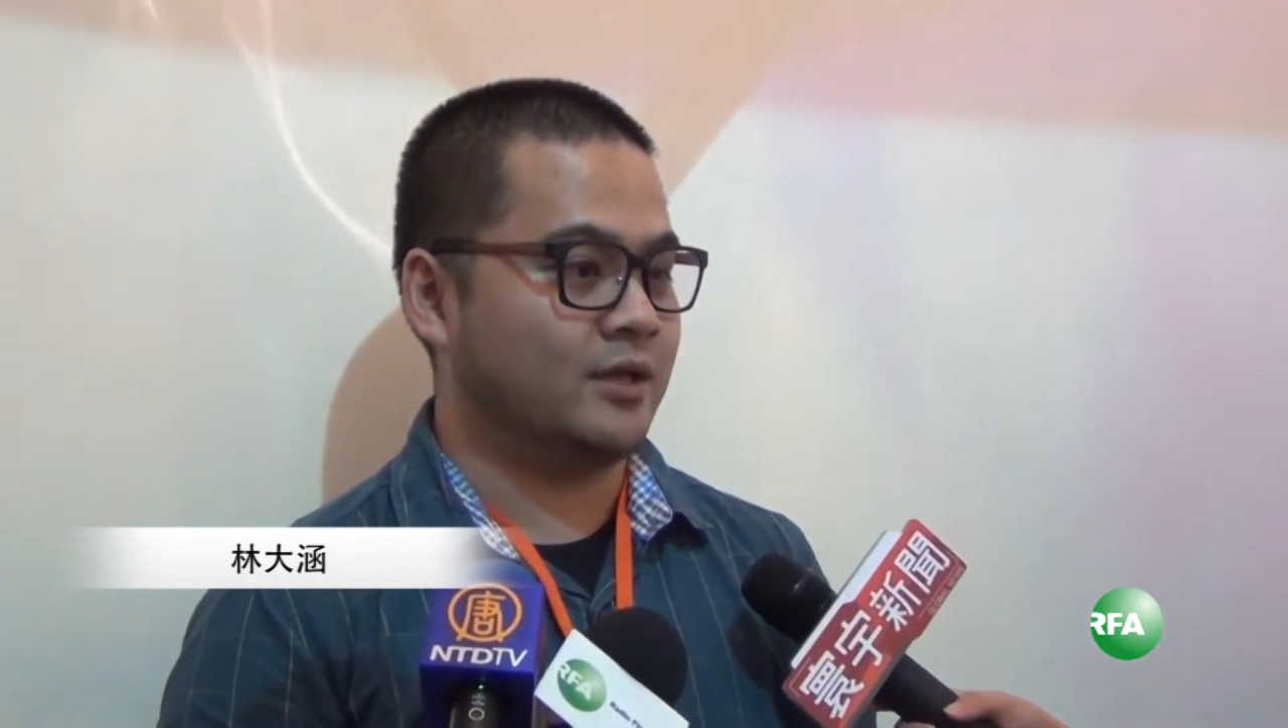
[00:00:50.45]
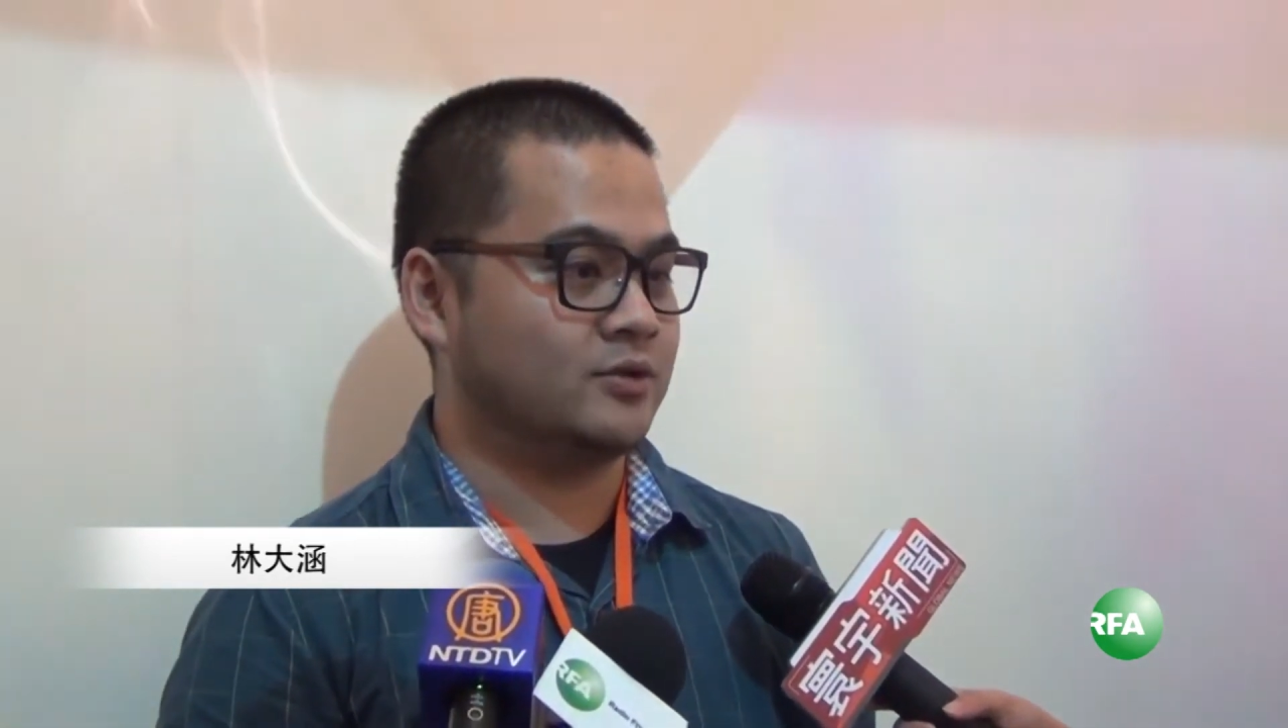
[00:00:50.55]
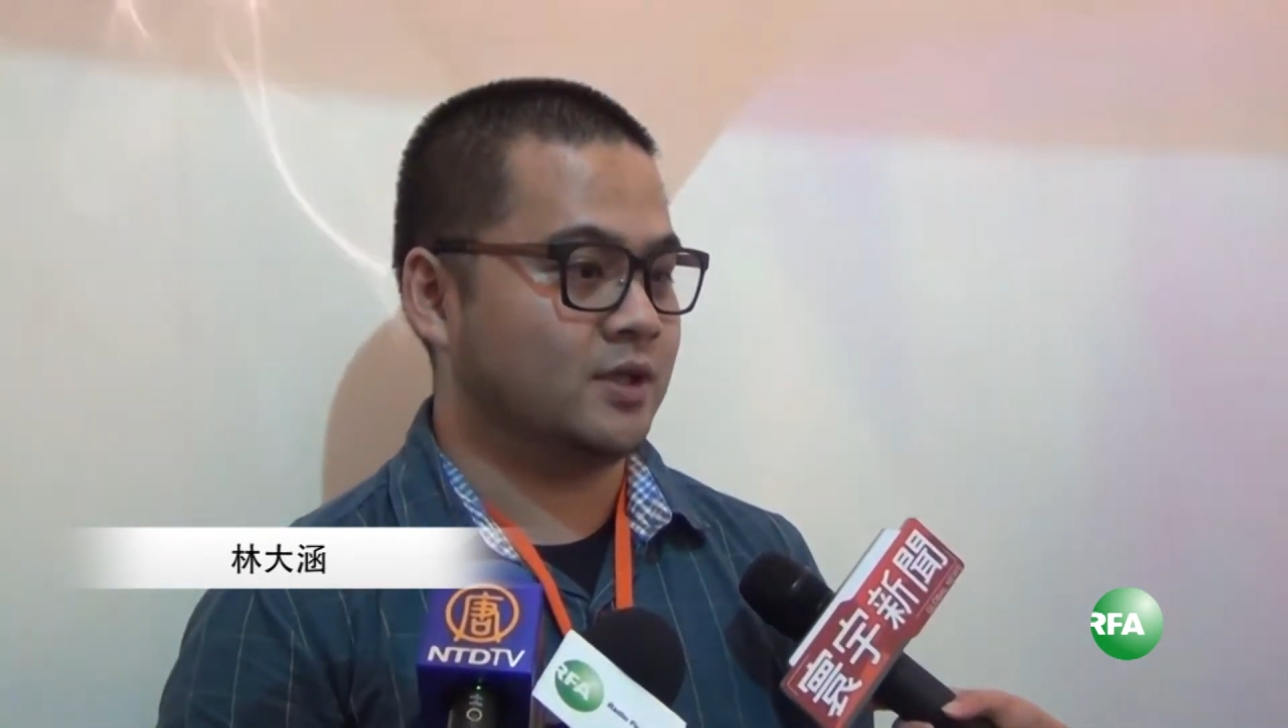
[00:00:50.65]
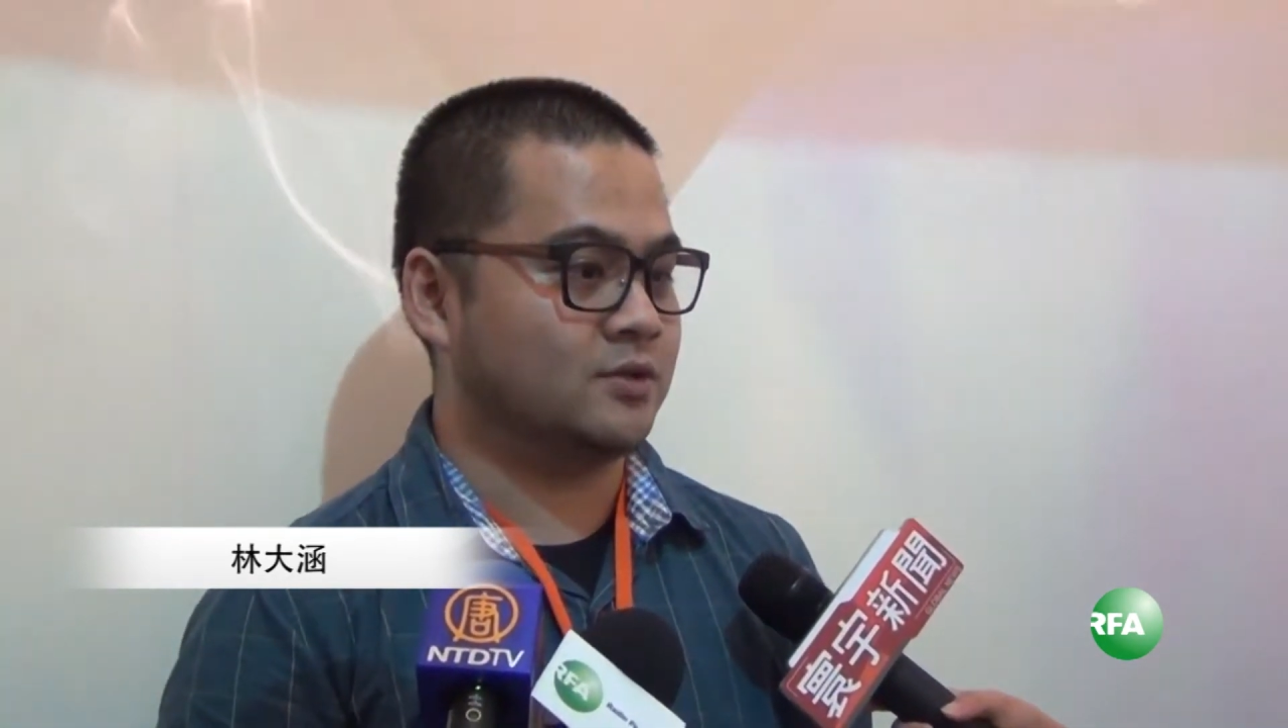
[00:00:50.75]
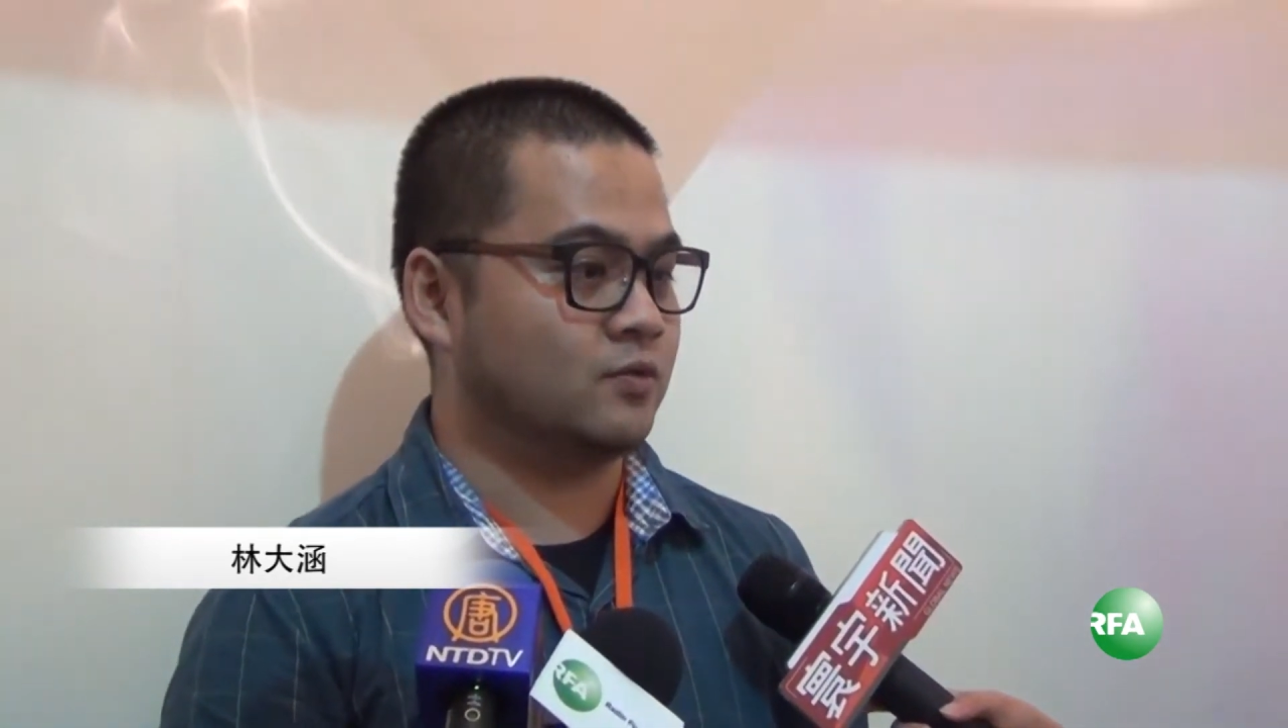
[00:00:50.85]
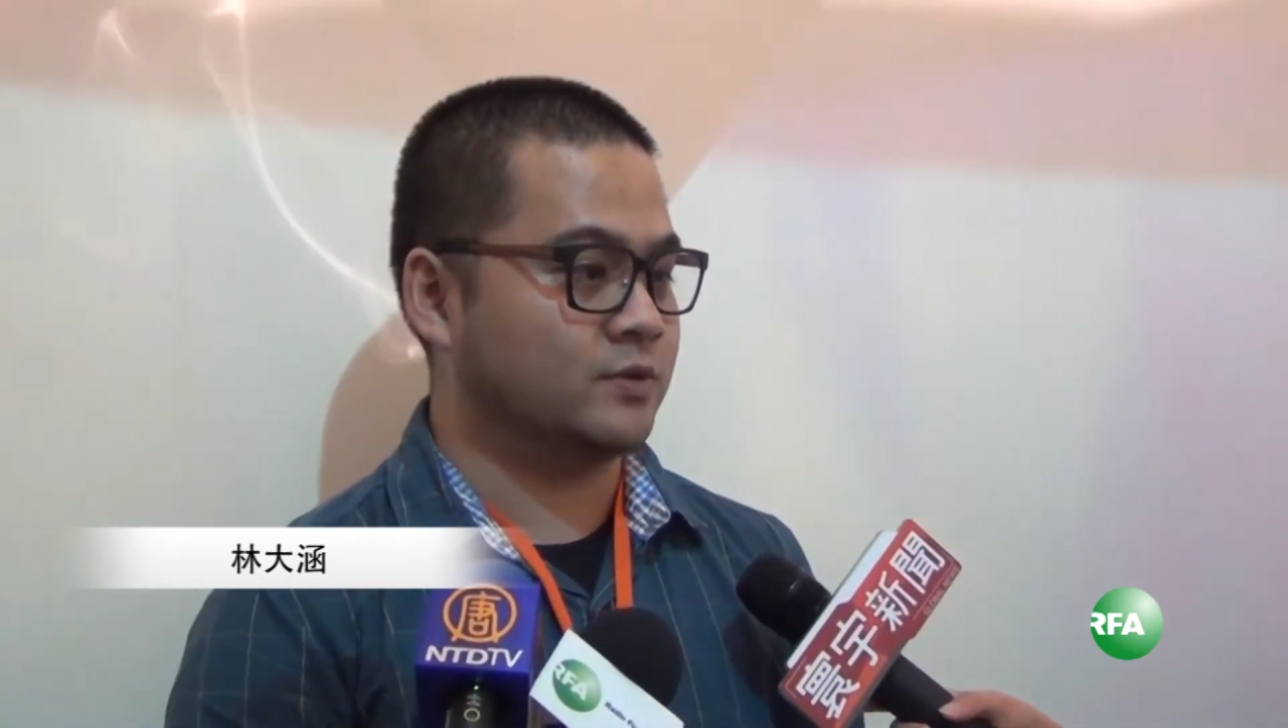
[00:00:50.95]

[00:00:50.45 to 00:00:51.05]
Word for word: 他也需要用